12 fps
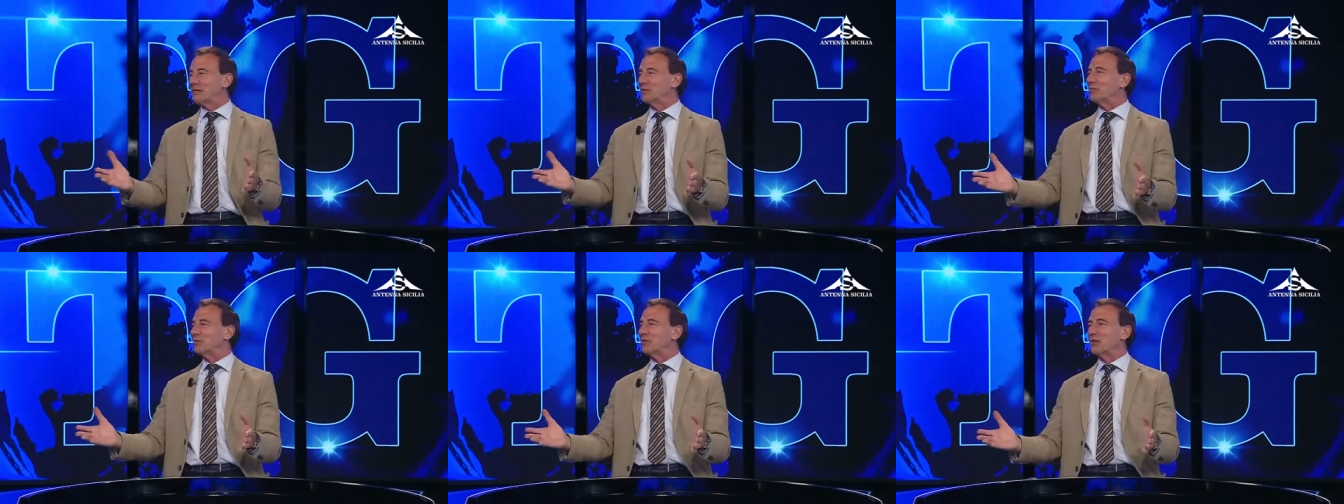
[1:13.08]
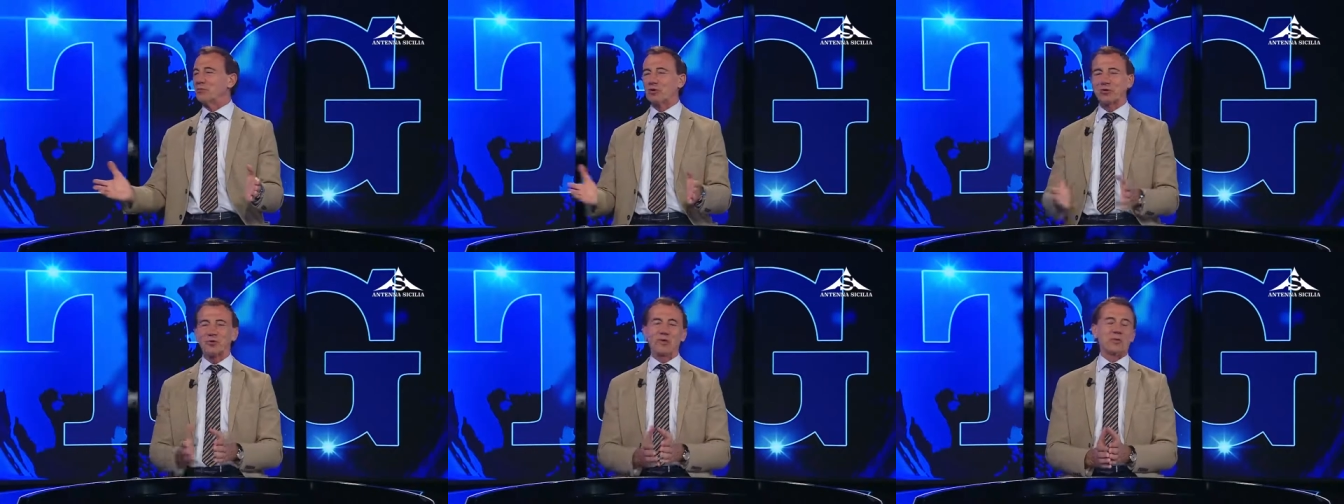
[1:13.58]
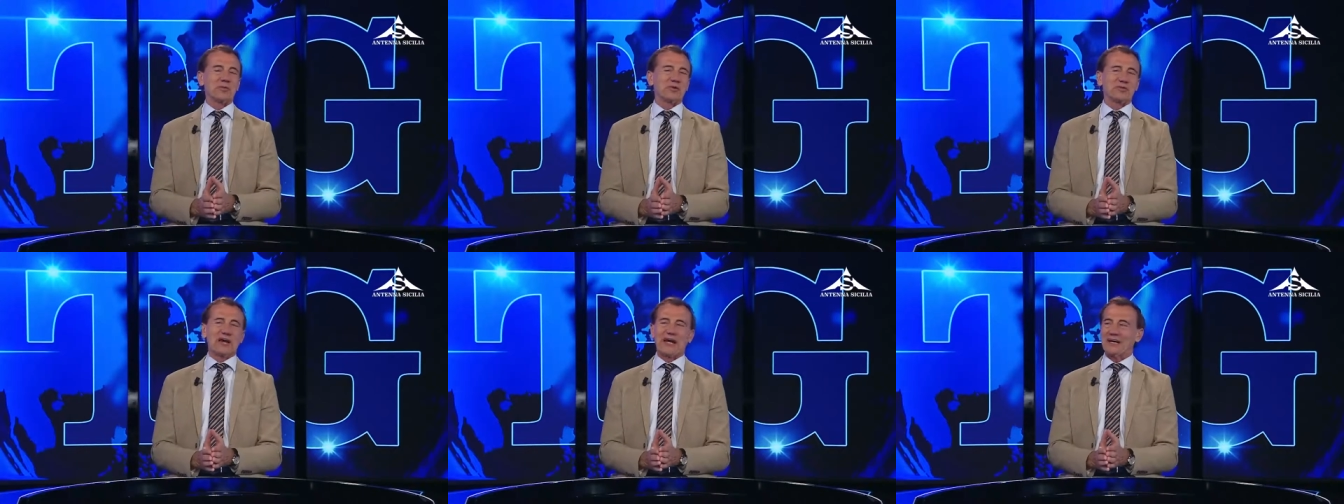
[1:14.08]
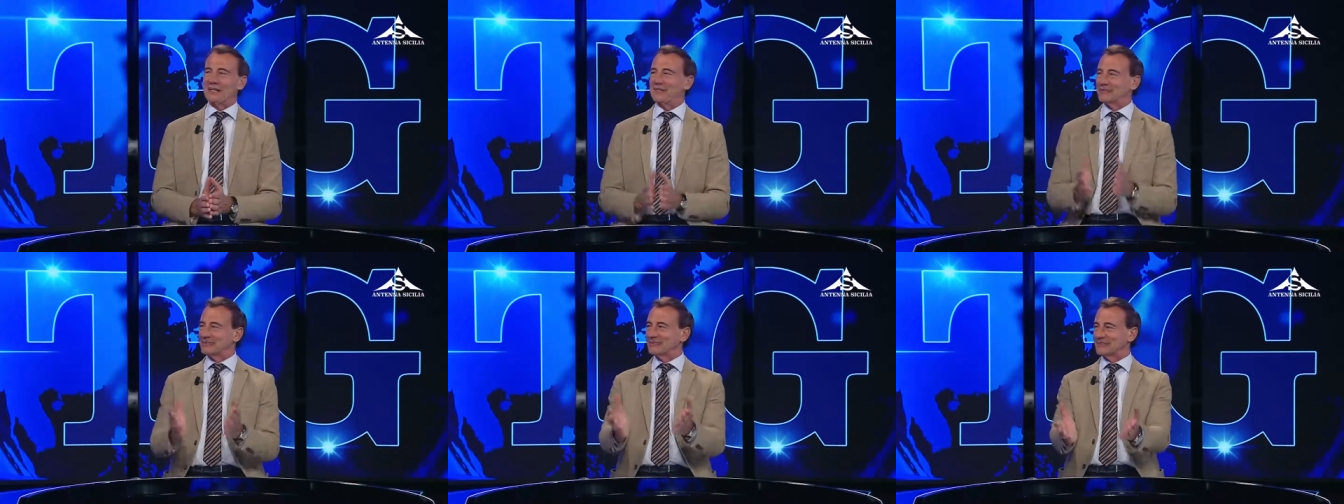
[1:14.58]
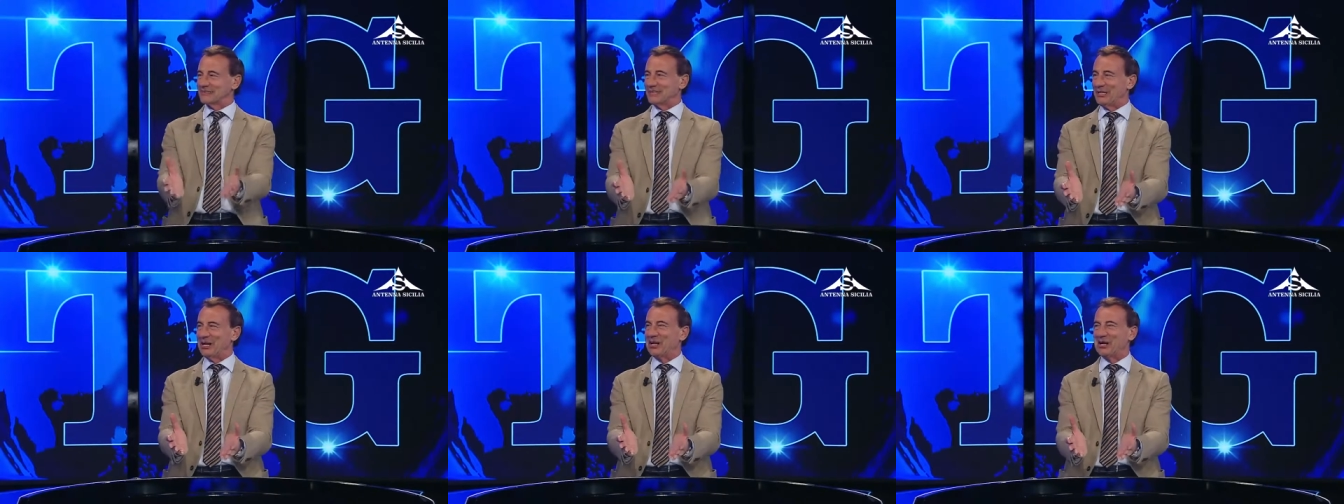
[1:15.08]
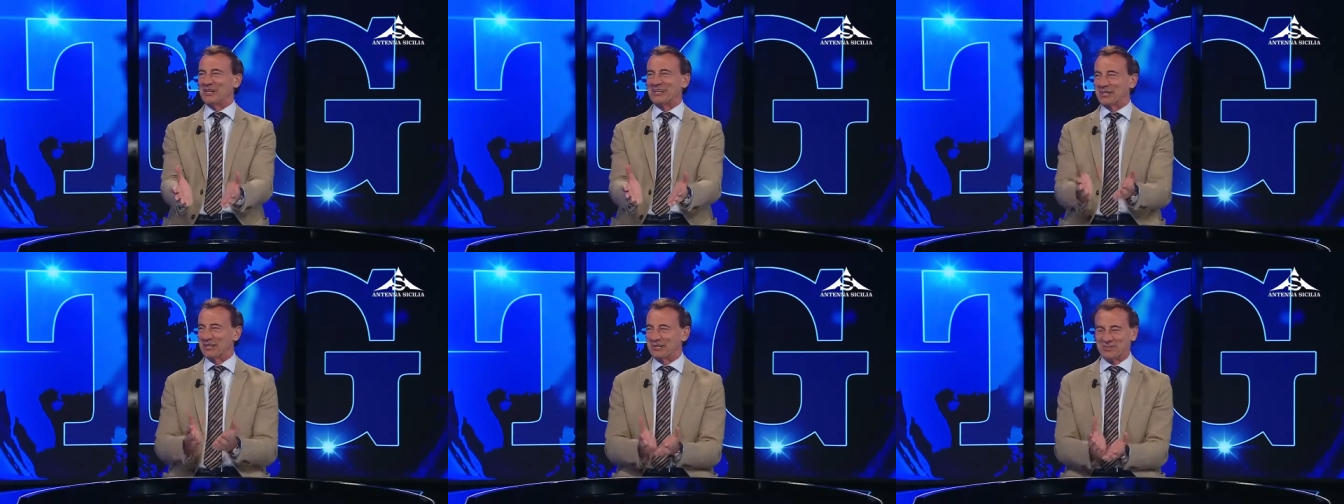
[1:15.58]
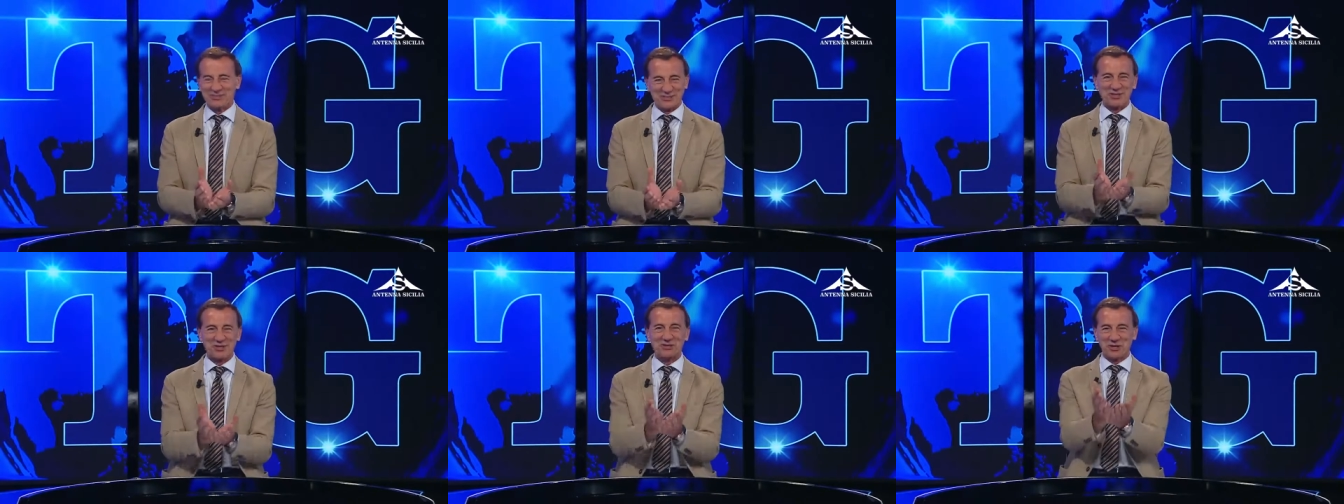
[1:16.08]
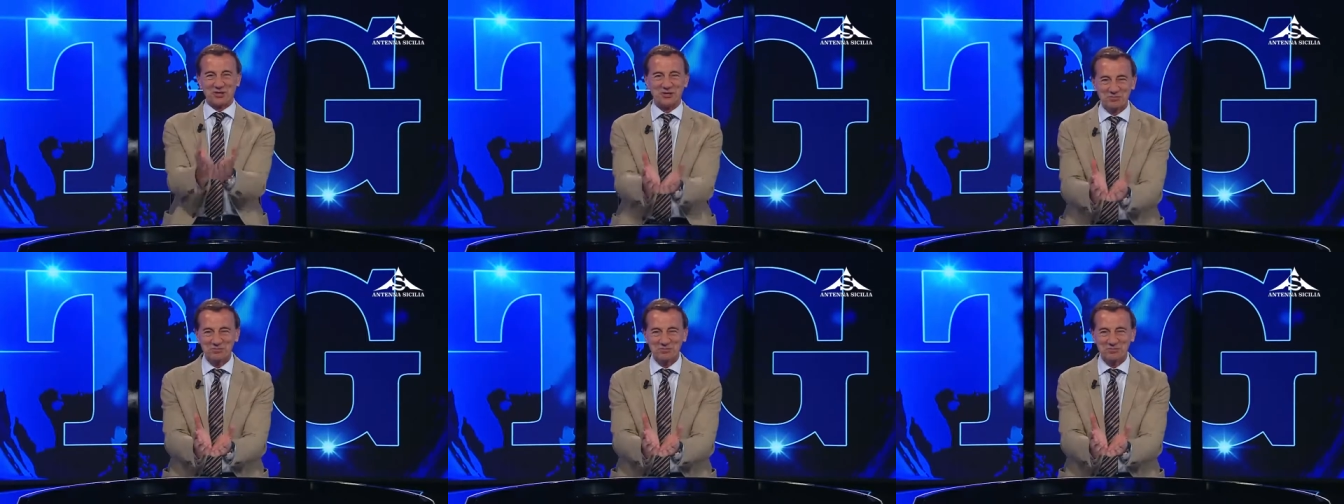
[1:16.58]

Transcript: non possiamo non cominciare se non con